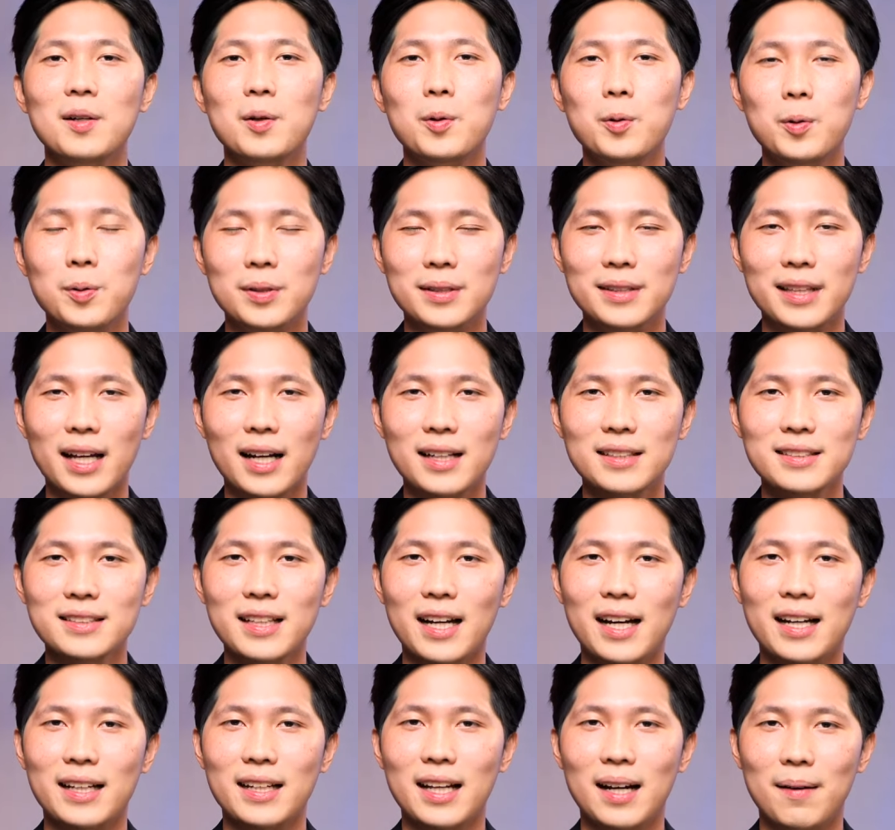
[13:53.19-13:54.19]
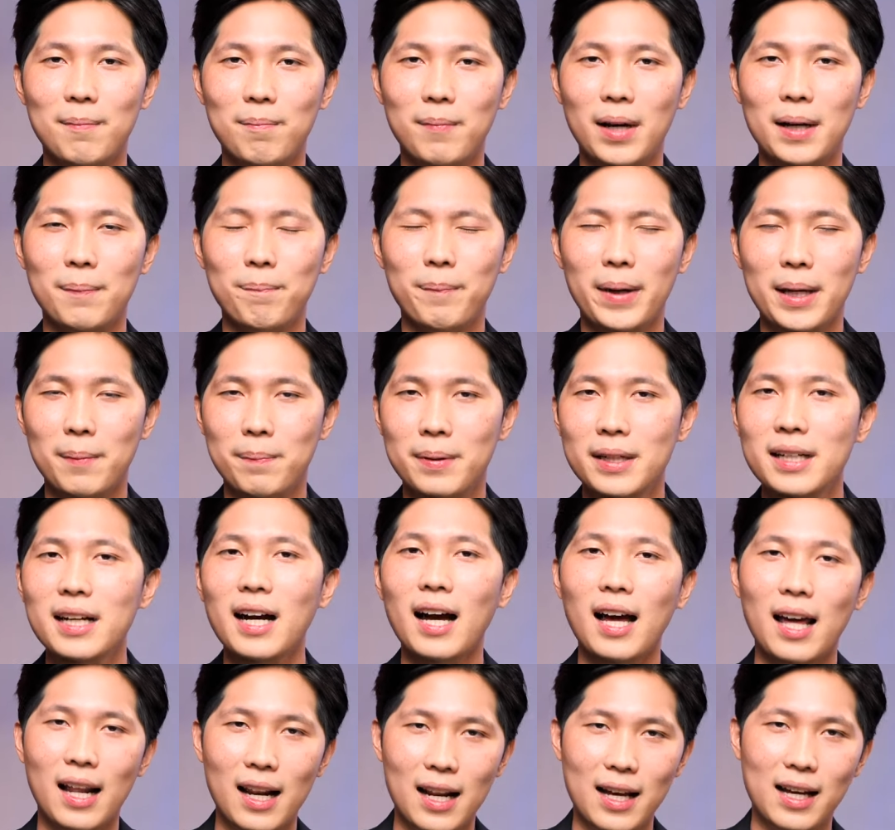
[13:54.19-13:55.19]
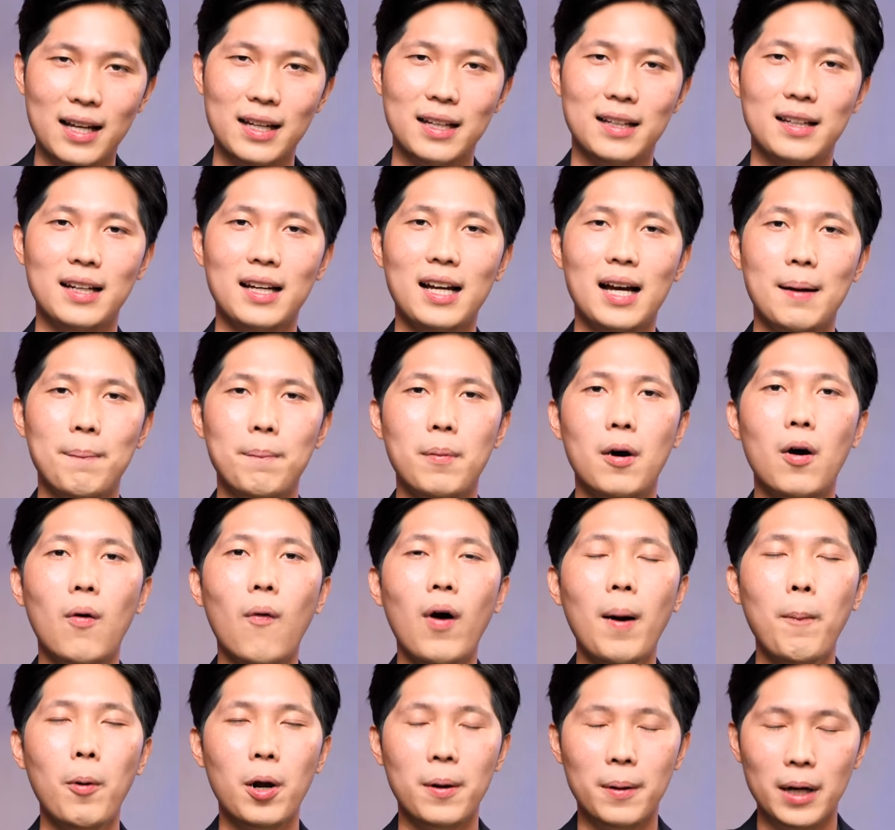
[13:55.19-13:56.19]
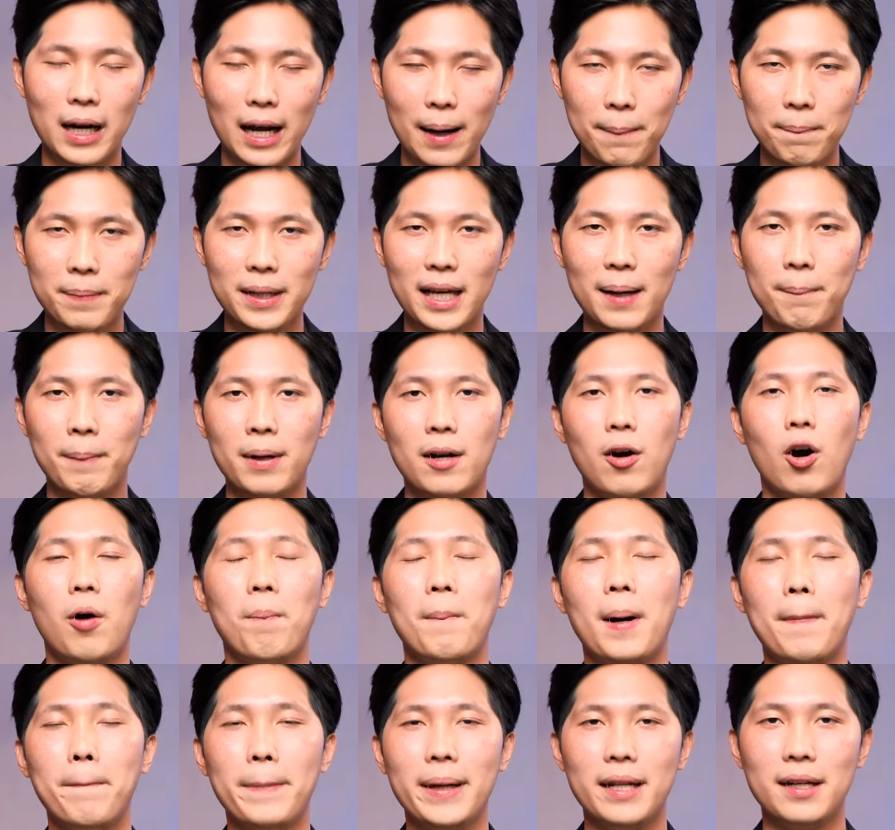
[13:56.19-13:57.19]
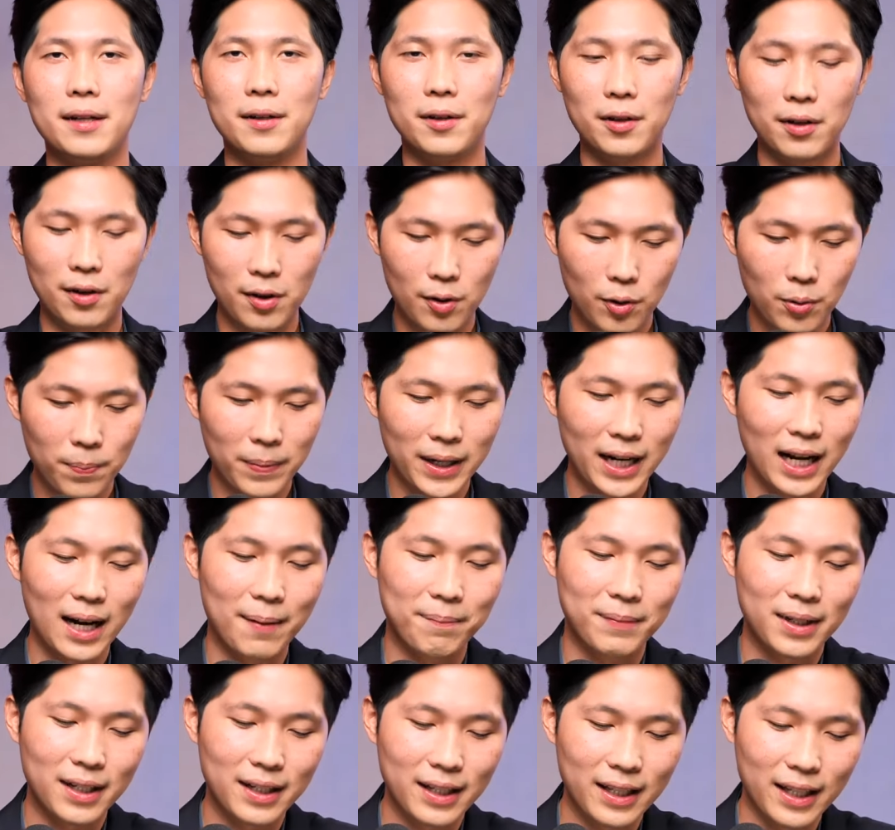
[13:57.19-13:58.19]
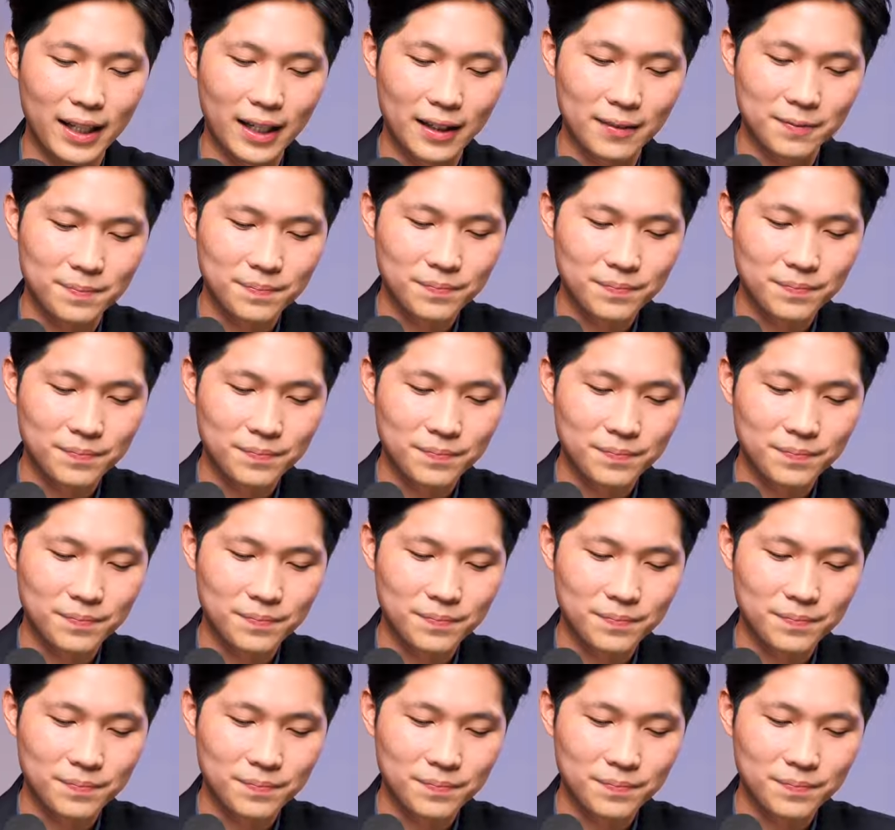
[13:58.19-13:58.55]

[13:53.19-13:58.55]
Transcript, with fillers: คุณตั้งใจทำมันไปเพื่ออะไรนะครับเพราะว่าผลลัพธ์เนี่ยมันออกมาเป็นรูปธรรมนั่นเอง